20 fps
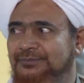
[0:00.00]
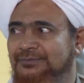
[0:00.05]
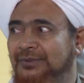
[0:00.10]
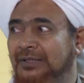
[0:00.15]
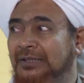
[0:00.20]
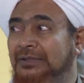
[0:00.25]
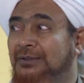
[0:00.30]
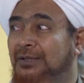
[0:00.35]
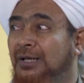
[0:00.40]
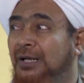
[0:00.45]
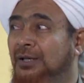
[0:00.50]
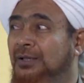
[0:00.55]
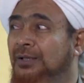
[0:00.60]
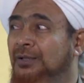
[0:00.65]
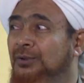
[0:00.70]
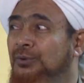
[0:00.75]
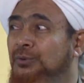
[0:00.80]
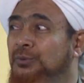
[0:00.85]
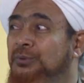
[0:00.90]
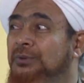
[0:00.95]
فأي
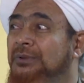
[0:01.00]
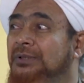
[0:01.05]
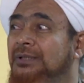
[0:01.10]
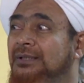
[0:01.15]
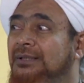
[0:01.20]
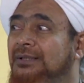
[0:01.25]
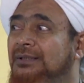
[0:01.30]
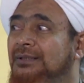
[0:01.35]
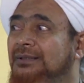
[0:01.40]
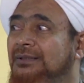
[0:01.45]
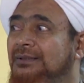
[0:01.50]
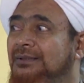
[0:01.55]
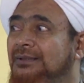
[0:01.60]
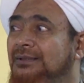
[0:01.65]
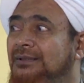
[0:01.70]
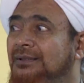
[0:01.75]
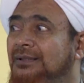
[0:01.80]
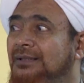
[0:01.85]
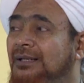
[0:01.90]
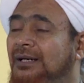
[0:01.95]
عقل يدرك
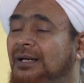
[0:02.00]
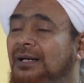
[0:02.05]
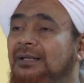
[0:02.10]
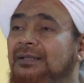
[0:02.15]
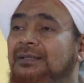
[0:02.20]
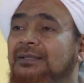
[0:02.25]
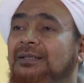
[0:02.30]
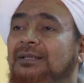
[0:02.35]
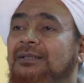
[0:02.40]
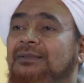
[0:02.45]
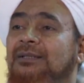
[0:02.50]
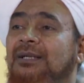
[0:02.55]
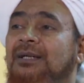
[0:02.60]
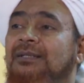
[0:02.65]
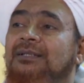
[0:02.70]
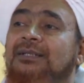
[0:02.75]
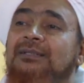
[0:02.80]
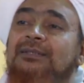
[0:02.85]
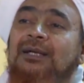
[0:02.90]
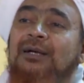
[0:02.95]
حقيقة
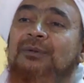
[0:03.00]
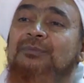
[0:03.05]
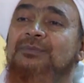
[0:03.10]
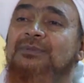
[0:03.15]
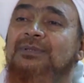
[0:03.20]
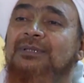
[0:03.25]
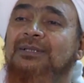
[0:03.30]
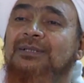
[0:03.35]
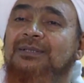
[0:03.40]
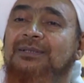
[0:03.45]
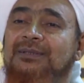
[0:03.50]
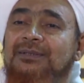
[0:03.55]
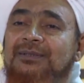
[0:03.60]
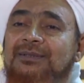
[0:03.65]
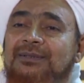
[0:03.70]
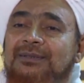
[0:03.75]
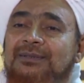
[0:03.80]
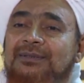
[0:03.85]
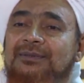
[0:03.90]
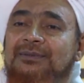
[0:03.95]
حياة حمزة
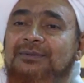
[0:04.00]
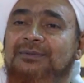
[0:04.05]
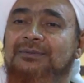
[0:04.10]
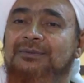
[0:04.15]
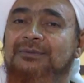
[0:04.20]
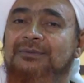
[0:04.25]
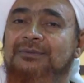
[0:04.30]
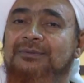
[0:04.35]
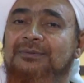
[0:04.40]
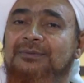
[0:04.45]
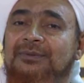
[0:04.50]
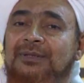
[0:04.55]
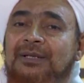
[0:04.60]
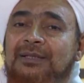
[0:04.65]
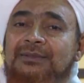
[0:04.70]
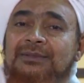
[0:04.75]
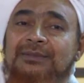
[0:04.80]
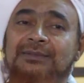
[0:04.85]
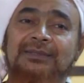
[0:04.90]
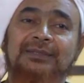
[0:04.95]

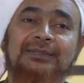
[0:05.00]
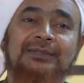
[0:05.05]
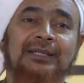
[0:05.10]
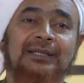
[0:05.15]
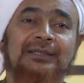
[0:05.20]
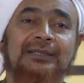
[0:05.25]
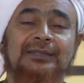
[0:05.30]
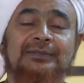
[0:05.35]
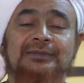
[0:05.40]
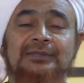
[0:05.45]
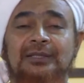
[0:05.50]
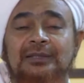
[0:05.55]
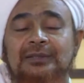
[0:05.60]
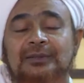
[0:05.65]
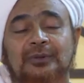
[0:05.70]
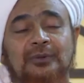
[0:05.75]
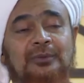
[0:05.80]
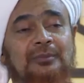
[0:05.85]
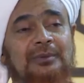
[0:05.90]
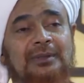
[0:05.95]
وحقيقة حياة
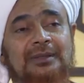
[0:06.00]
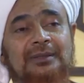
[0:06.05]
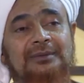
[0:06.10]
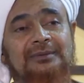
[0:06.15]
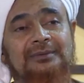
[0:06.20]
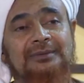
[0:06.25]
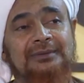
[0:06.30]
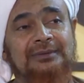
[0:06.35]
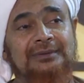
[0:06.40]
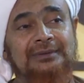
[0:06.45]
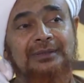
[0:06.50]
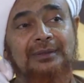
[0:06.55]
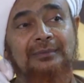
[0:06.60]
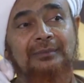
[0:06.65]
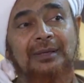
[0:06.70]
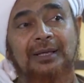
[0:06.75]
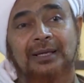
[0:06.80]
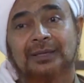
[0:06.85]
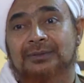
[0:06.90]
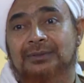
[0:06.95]
سيدنا عمر
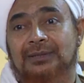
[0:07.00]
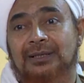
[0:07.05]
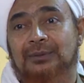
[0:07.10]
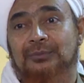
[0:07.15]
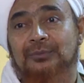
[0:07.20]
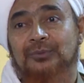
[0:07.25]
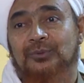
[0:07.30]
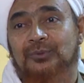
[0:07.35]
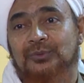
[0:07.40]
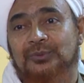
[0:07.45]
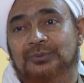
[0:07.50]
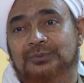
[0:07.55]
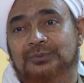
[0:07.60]
عندما أسلموا